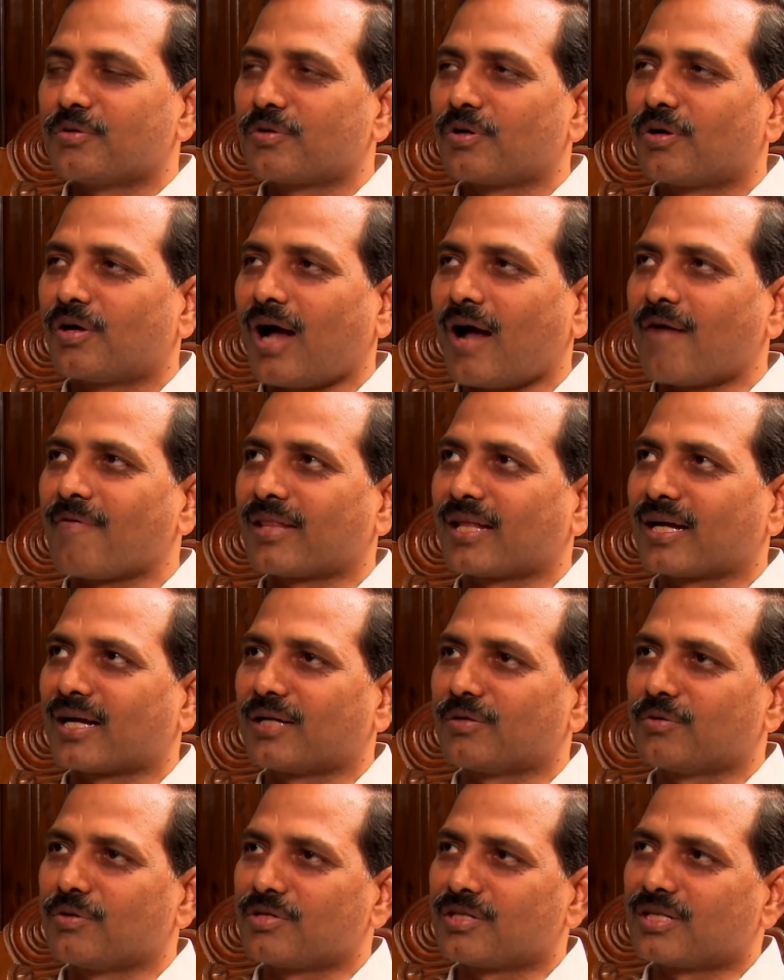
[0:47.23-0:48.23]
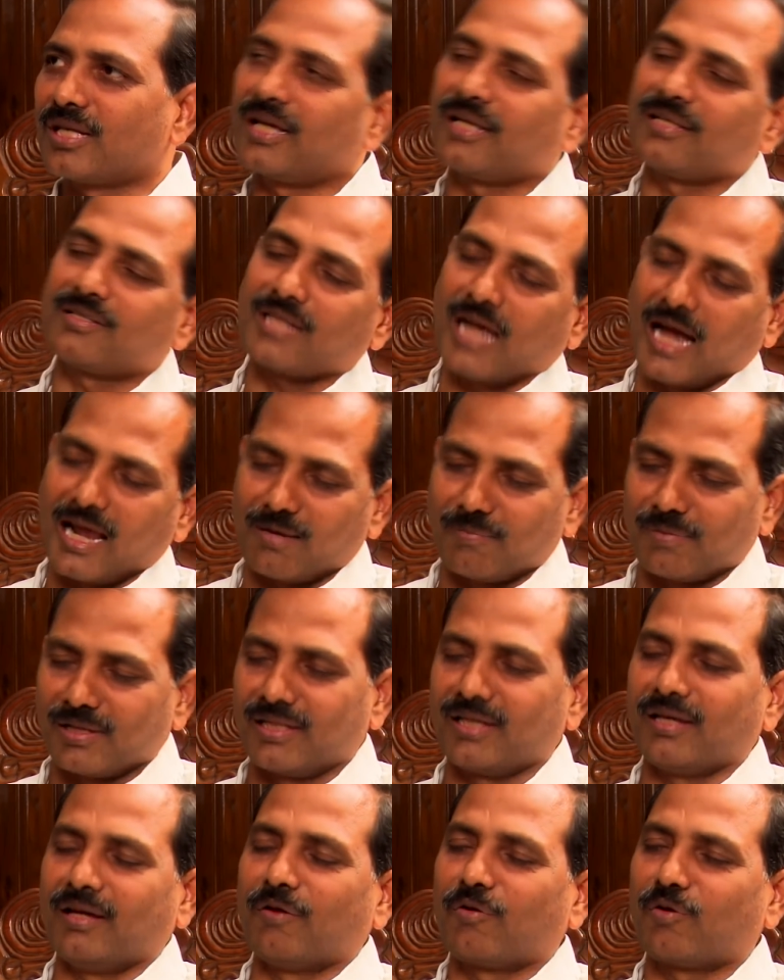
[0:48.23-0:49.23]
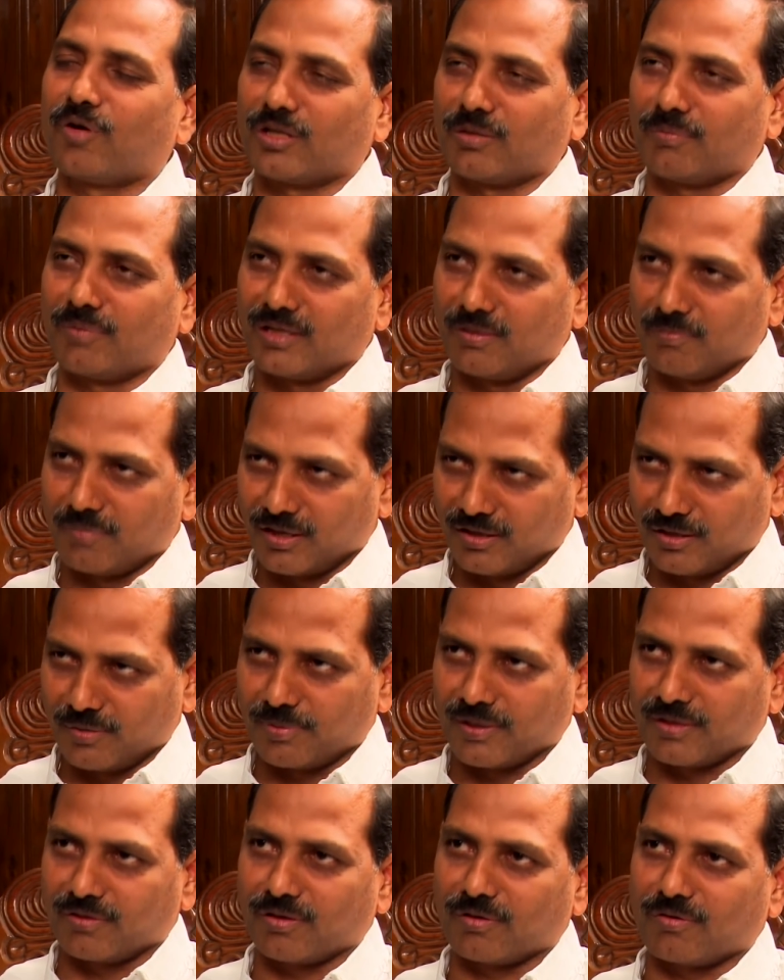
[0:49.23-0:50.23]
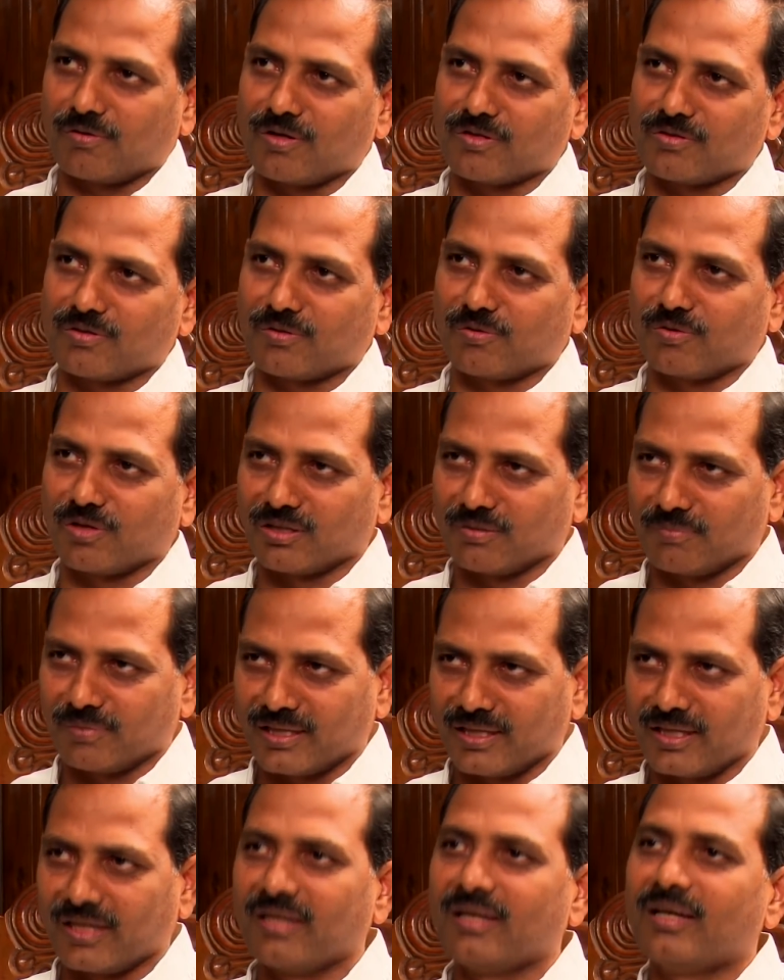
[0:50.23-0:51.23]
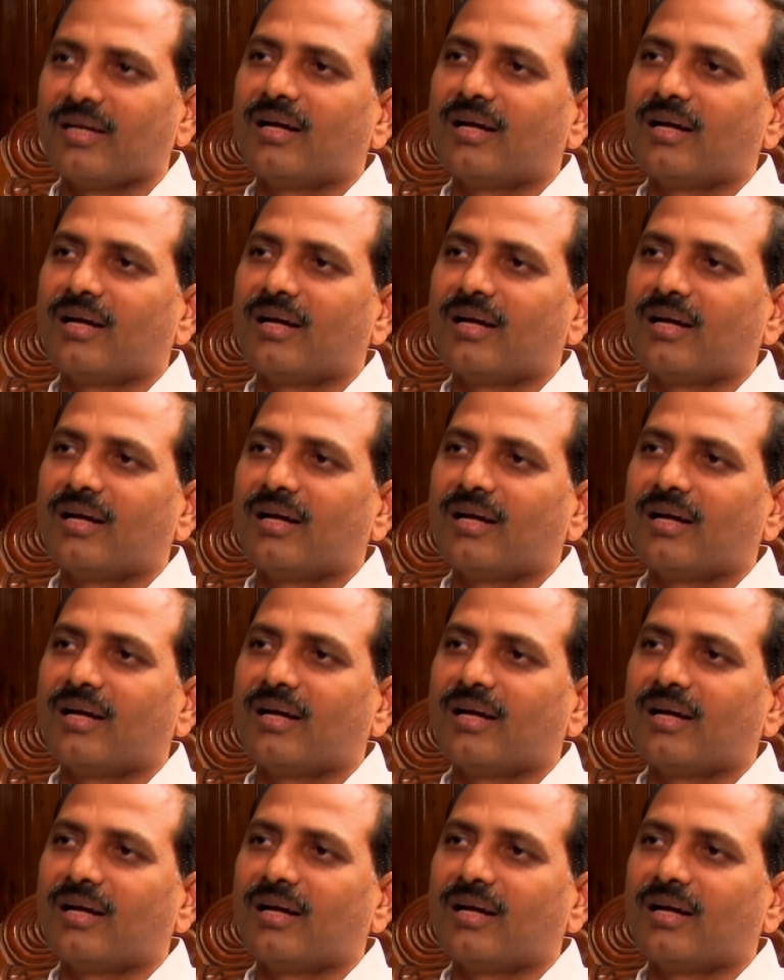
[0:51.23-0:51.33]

సో ఆ విధంగా చూస్తే చాలామంది కొంతమంది మంత్రి పదవుల కోసం కొంతమంది